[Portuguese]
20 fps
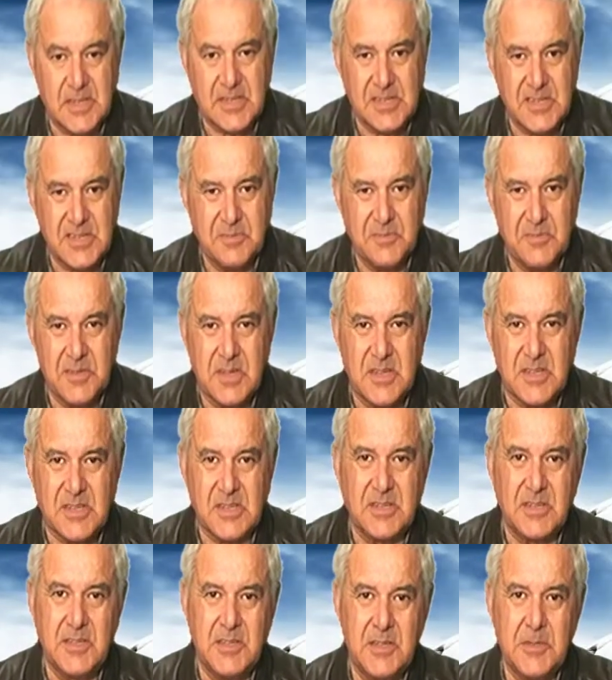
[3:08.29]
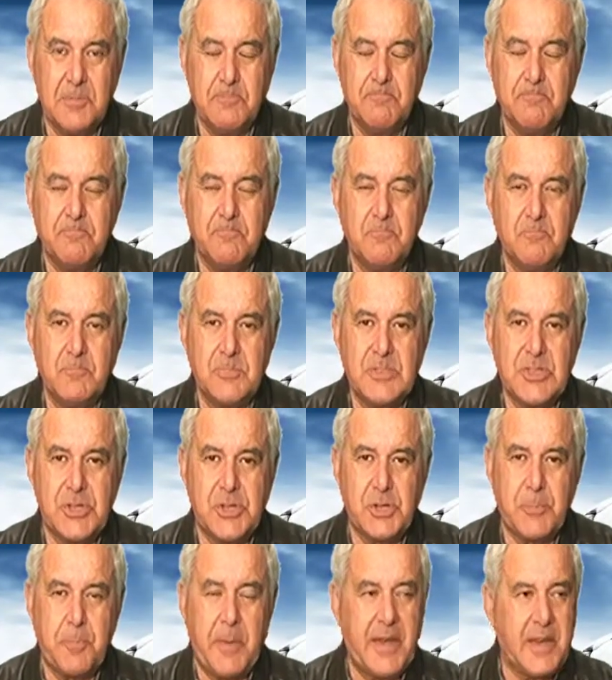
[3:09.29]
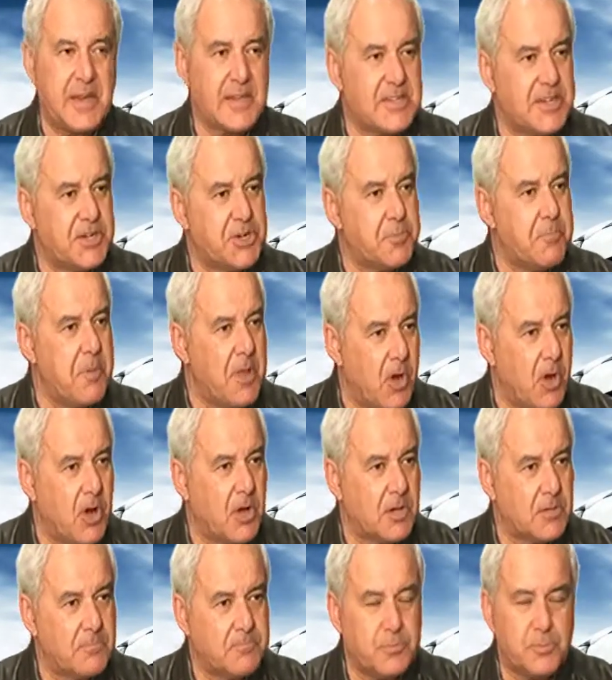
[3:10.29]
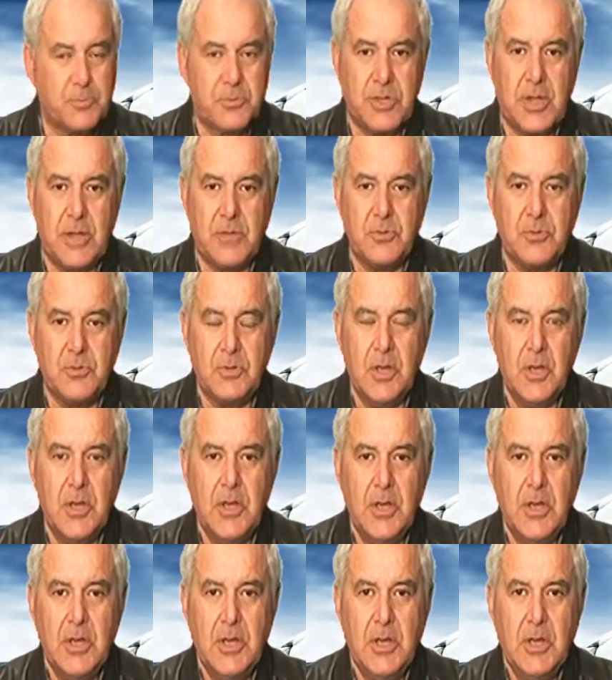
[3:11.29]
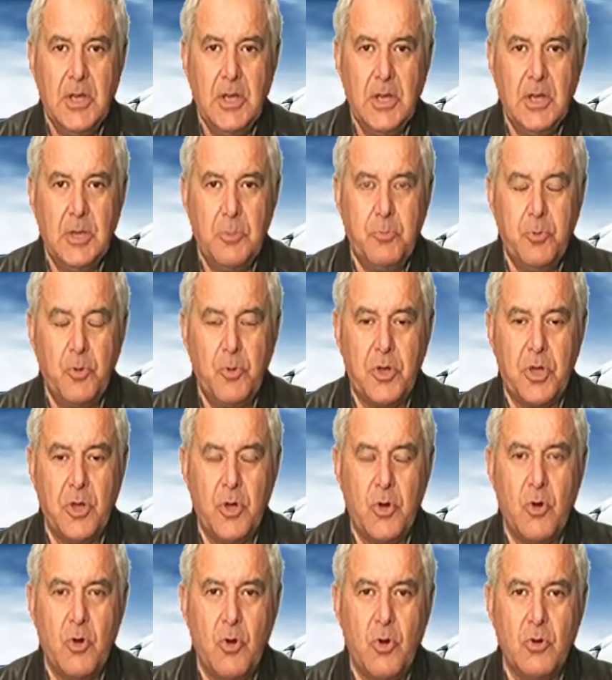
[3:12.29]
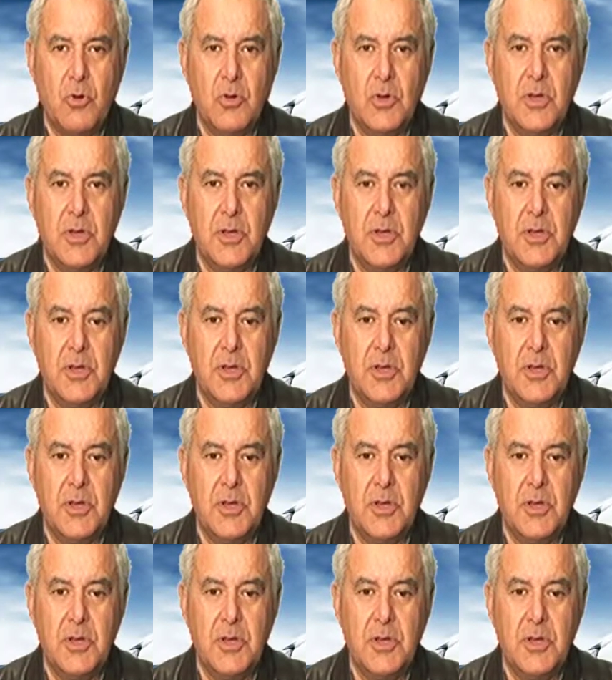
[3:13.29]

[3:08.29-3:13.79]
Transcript: que se, que se, que se espera que seja melhor, portanto, eh, porque com,